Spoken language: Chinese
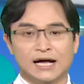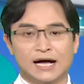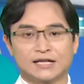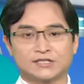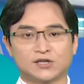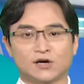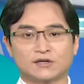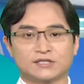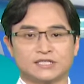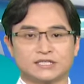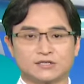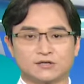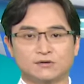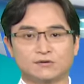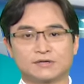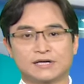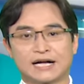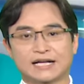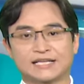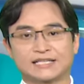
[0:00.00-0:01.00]
啊，总是即
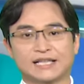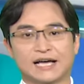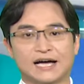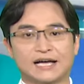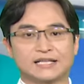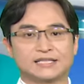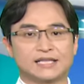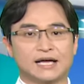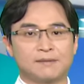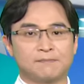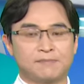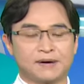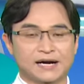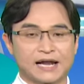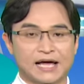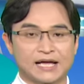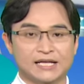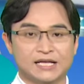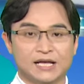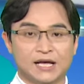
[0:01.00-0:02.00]
句家己台碳
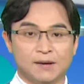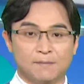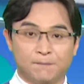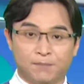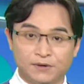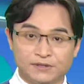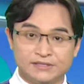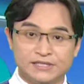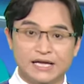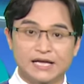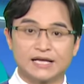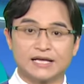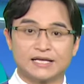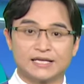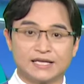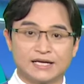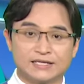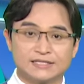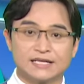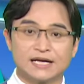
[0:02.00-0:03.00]
北来，本
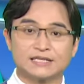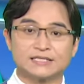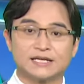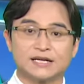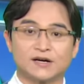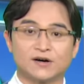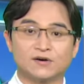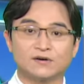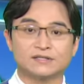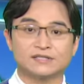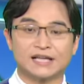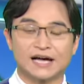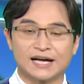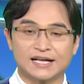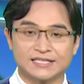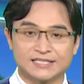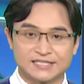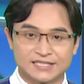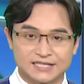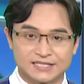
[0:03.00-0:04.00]
地应早是咧讲
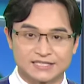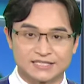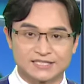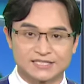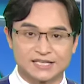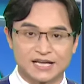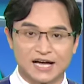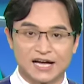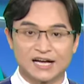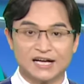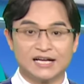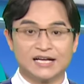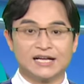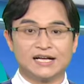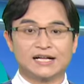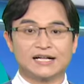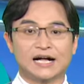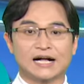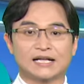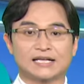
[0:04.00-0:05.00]
台精神啊，
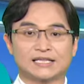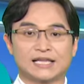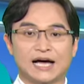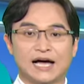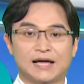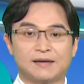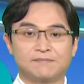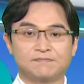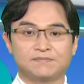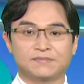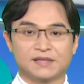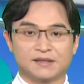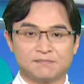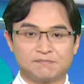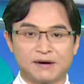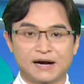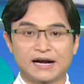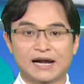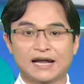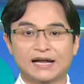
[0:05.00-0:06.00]
家己台
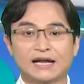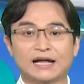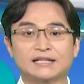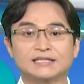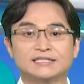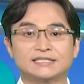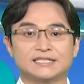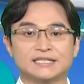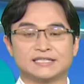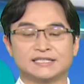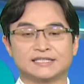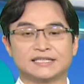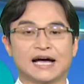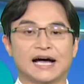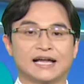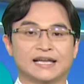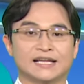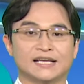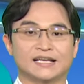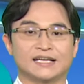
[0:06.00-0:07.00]
北来咱净
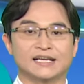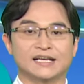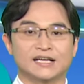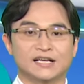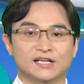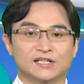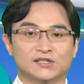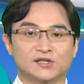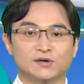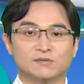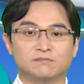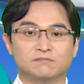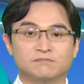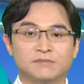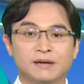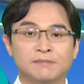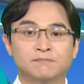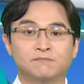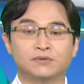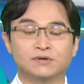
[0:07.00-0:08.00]
趁的，都毋
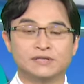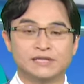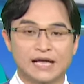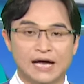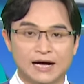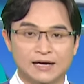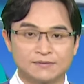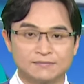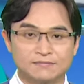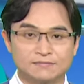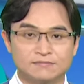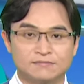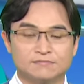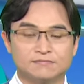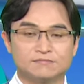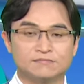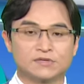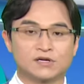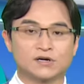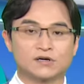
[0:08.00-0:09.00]
免分人，
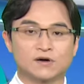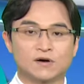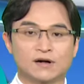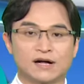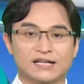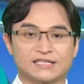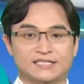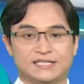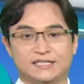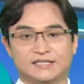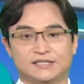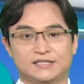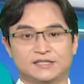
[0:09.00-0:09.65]
毋过讲较